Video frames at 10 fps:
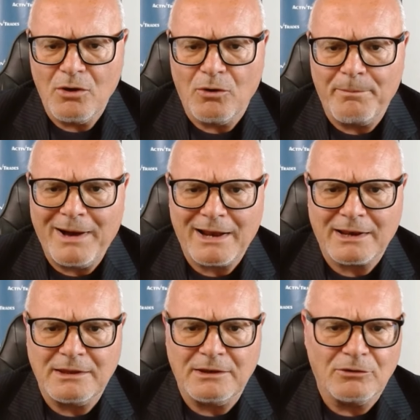o
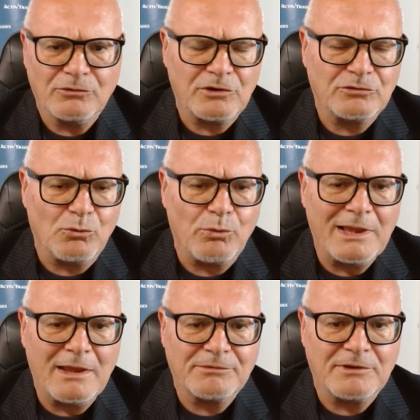Barkin, lo stesso
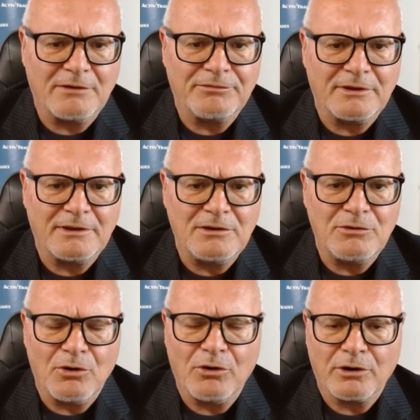Williams della Fed di
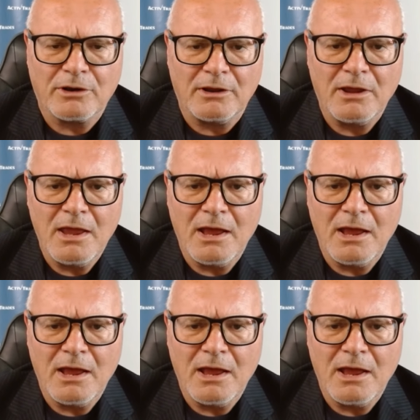New York,